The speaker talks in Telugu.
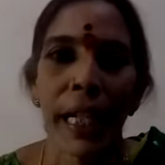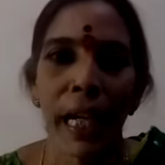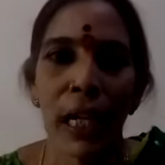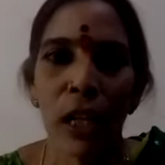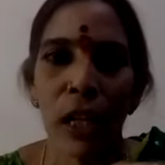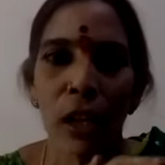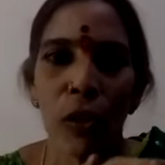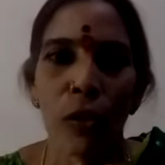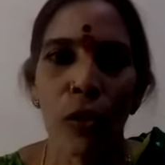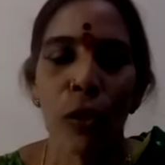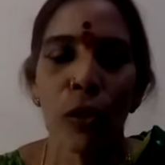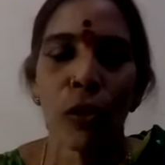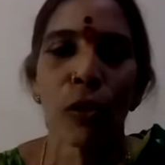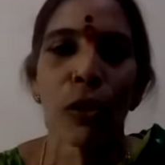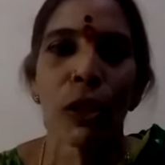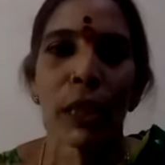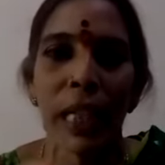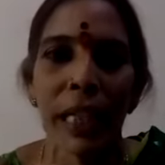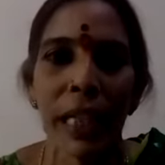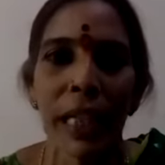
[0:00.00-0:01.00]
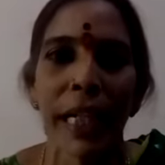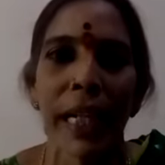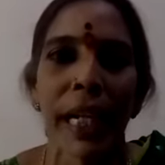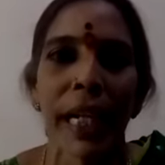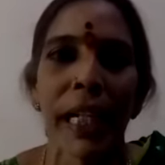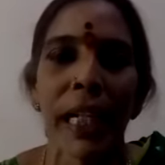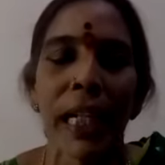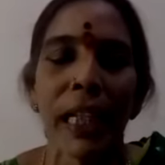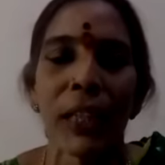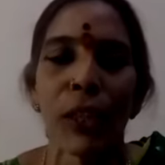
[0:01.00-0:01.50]
ఎండలో ఒక రోజు అట్టా
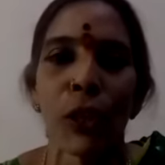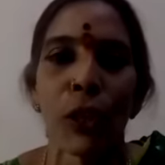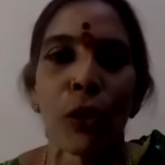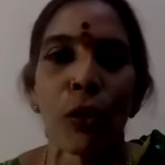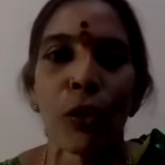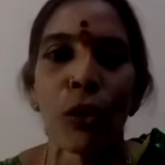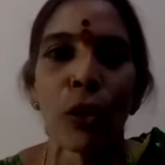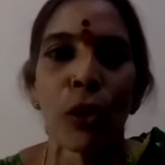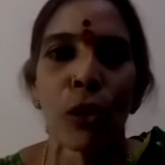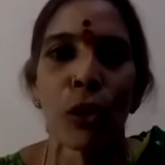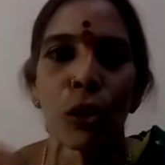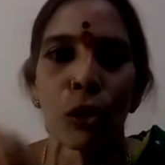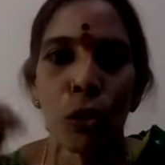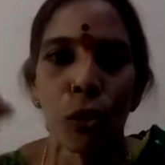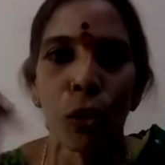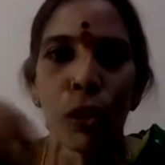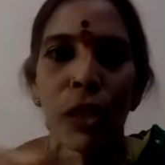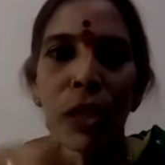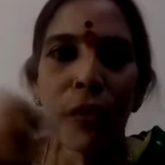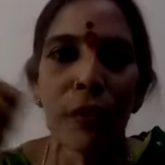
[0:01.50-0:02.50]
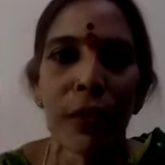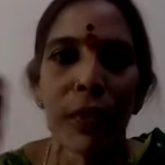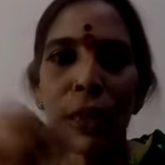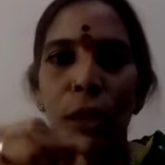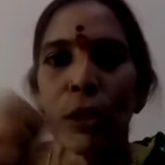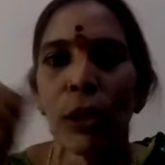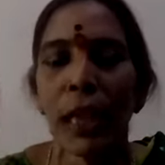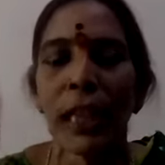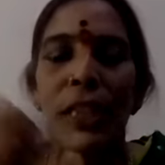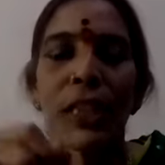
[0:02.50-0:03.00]
ఎండనిచ్చి రెండో రోజు రోట్లో
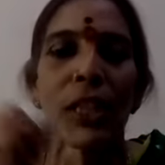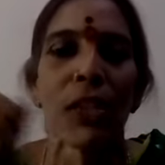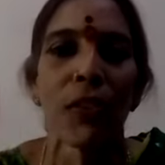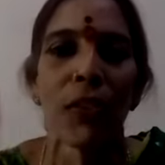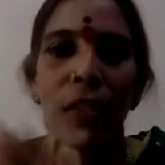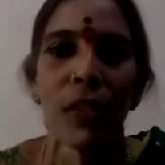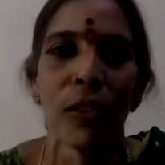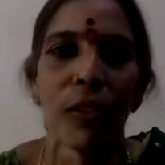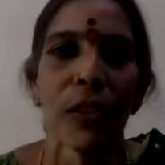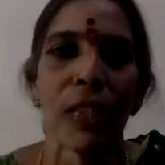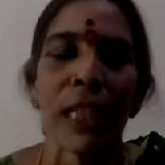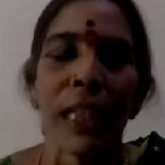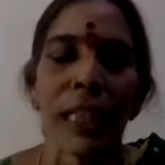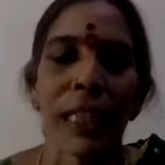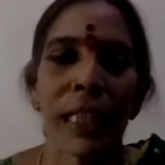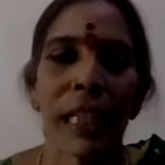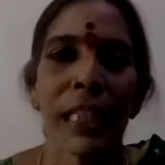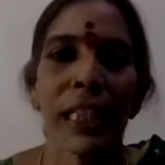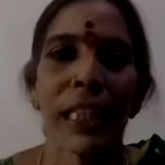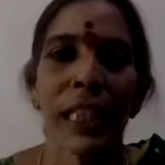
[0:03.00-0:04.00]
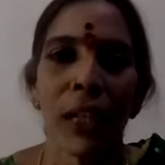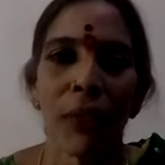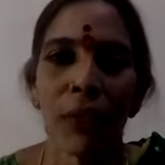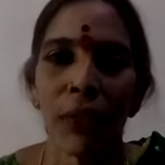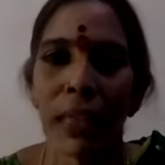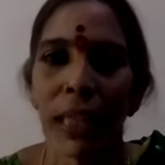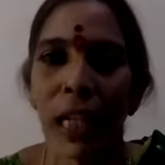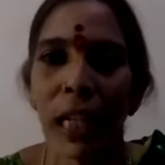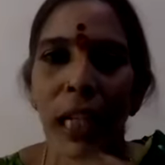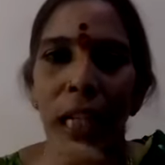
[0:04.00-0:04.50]
వేసి దంచేవాళ్ళు దంచి ఆ
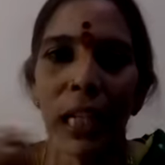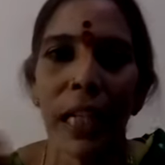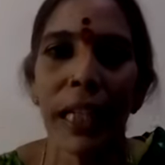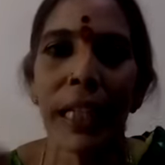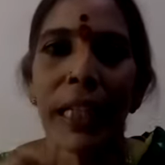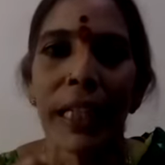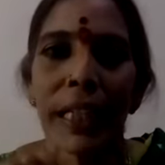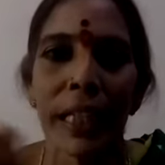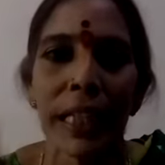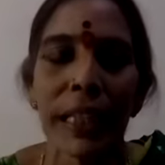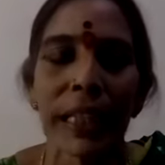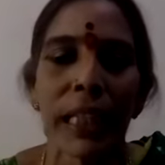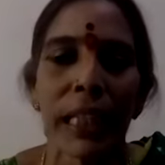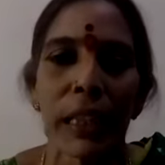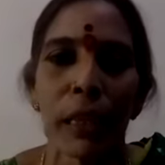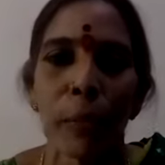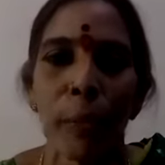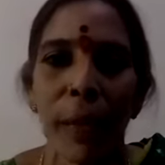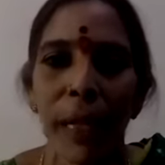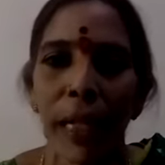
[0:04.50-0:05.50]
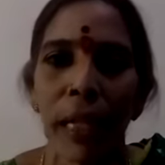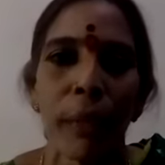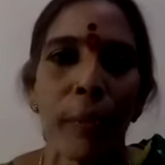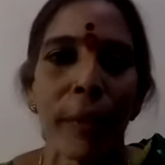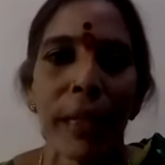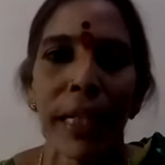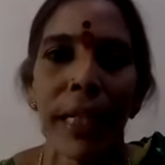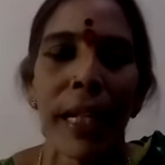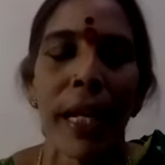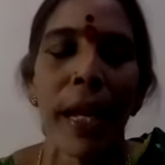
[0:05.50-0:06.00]
విత్తనాలన్నీ తీసేసి పక్కన
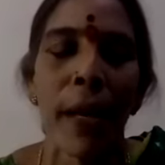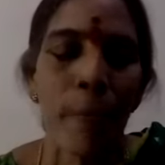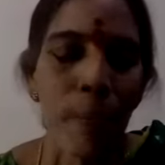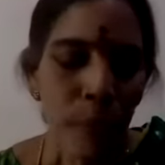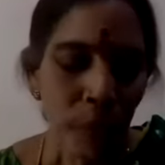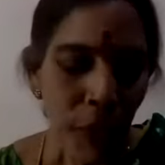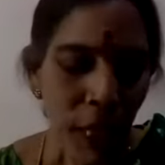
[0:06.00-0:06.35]
పెట్టి